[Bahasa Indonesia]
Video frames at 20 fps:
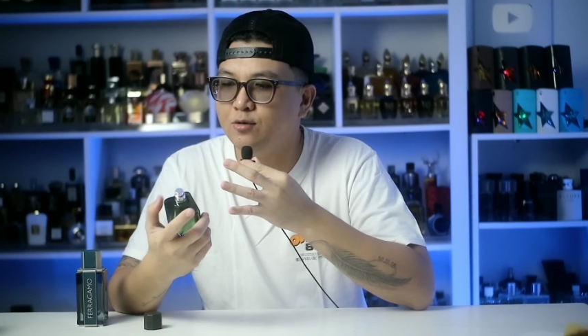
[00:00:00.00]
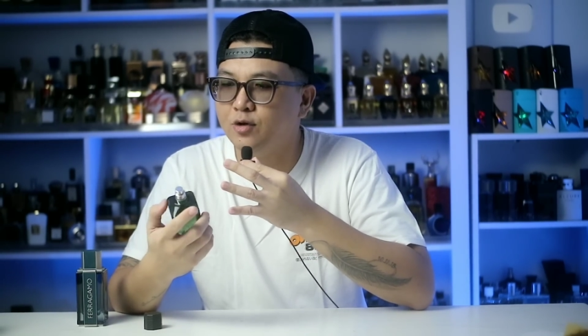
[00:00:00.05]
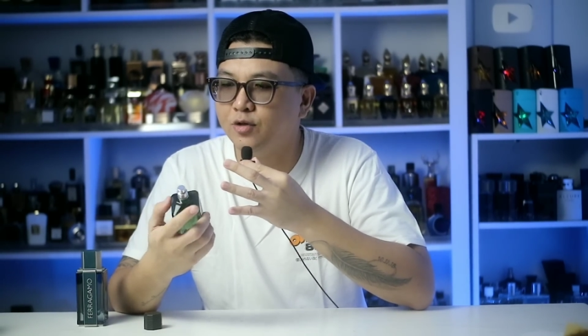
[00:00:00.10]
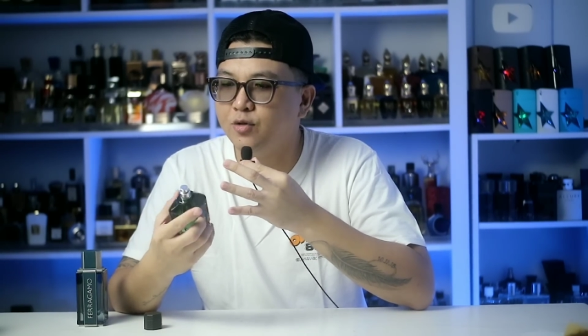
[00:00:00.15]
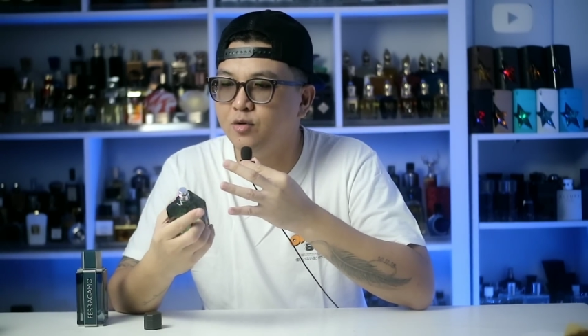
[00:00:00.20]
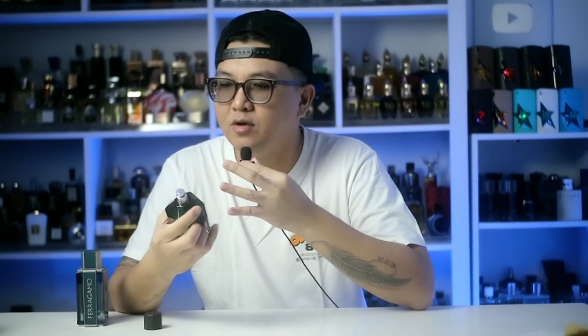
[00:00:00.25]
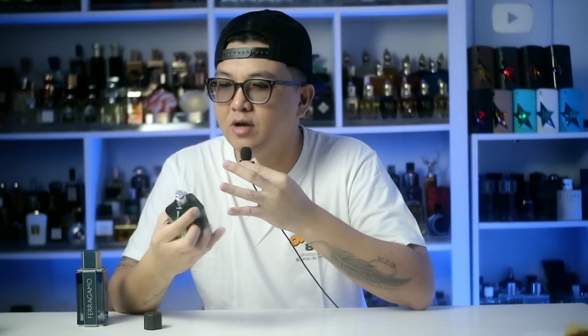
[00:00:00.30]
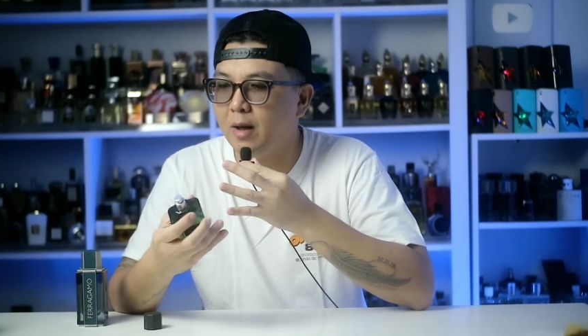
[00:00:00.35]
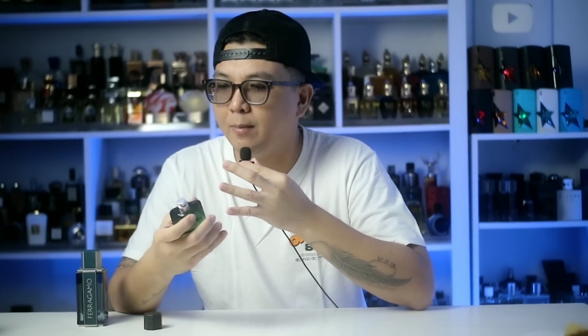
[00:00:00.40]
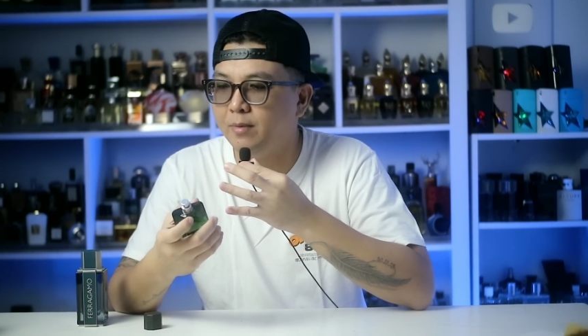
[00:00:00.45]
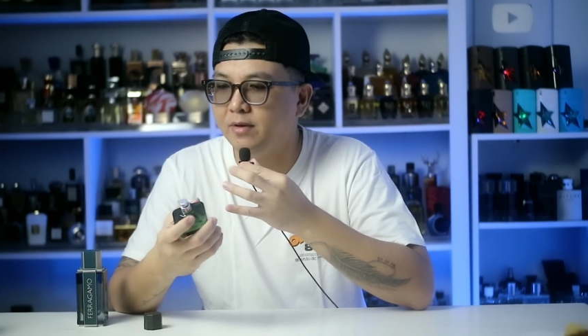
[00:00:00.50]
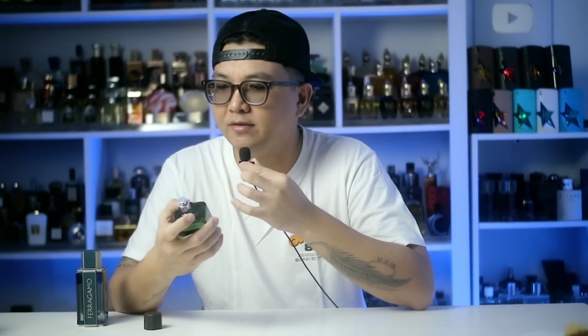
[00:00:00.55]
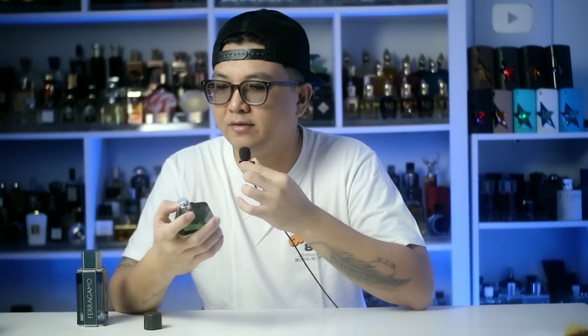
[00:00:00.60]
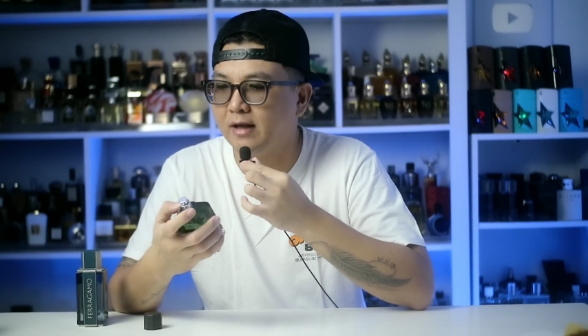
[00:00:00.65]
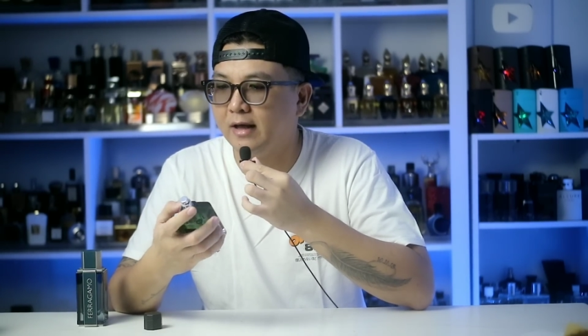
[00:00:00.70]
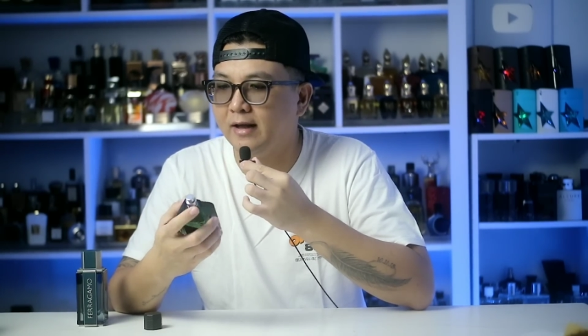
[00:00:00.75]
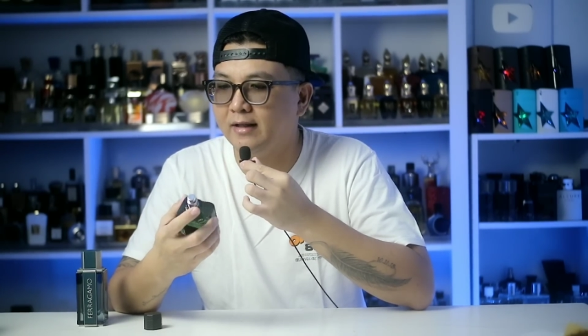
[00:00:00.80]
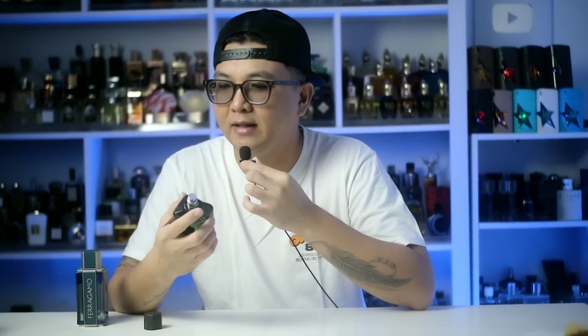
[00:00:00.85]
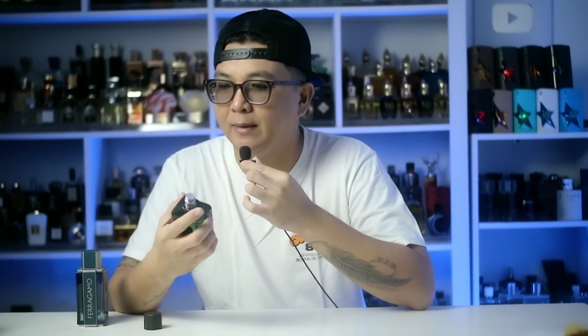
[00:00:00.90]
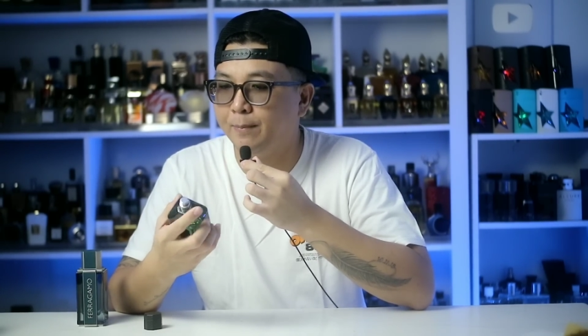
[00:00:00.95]
gue tuh nggak
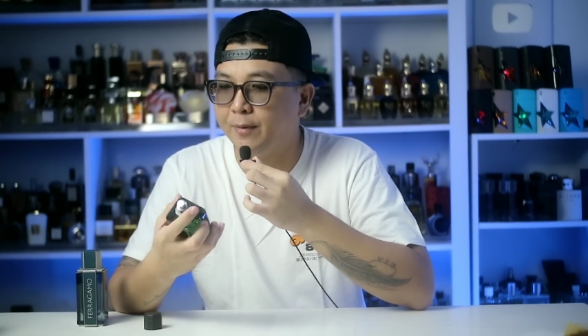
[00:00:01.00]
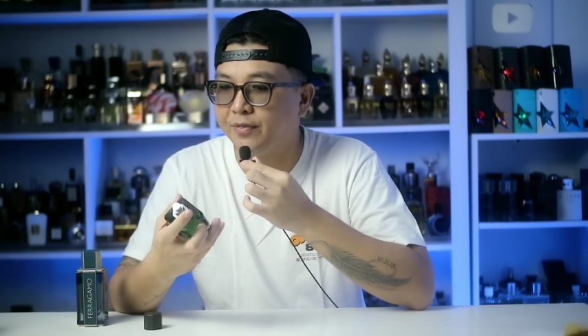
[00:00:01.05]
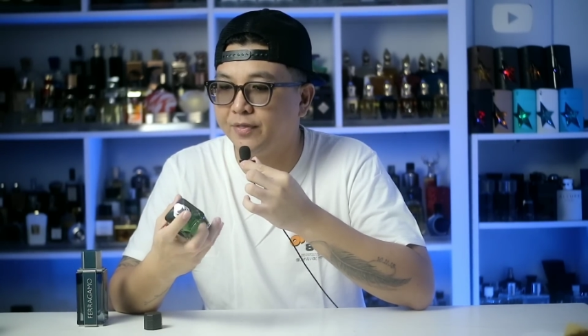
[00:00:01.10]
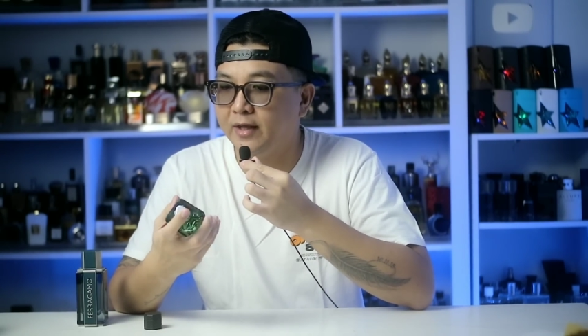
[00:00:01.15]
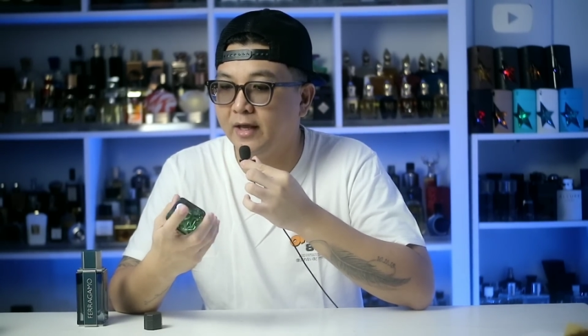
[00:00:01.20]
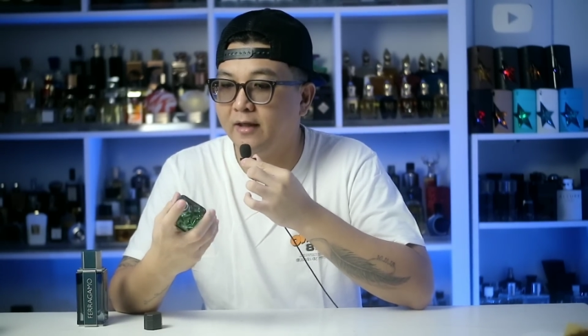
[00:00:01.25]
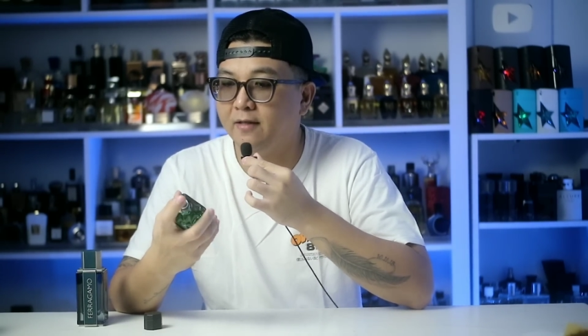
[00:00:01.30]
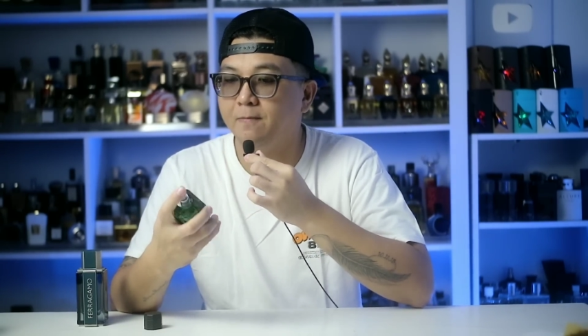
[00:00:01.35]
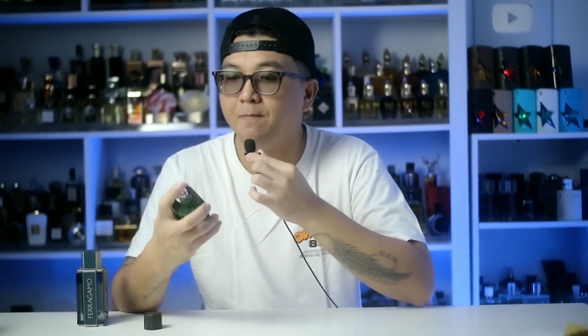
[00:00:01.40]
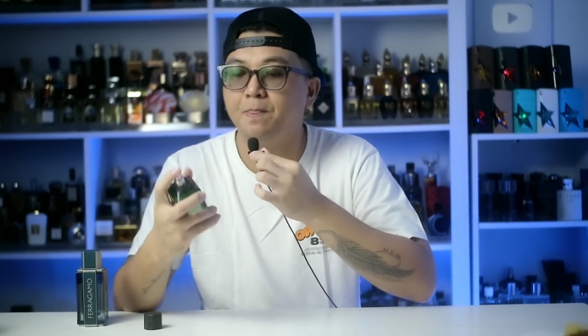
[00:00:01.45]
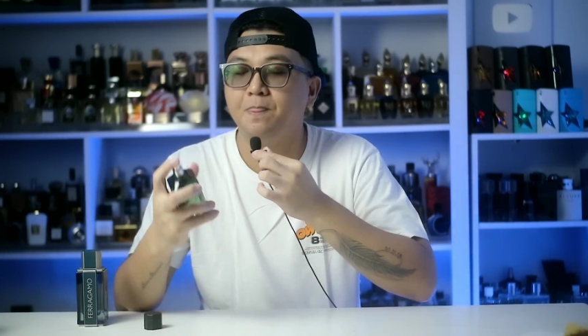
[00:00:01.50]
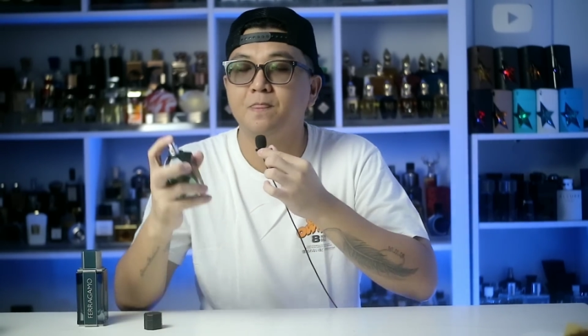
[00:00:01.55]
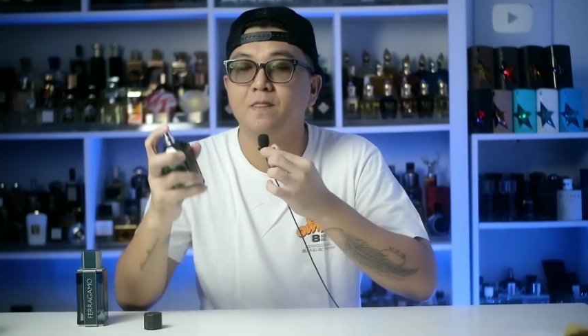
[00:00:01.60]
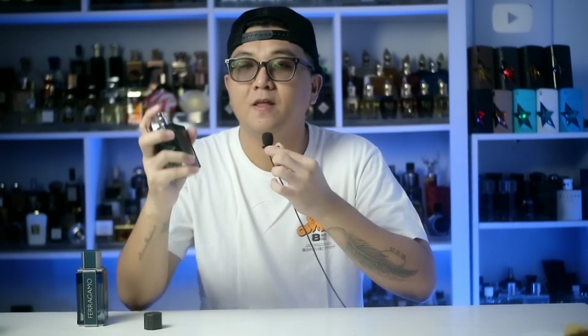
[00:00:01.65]
bisa dapetin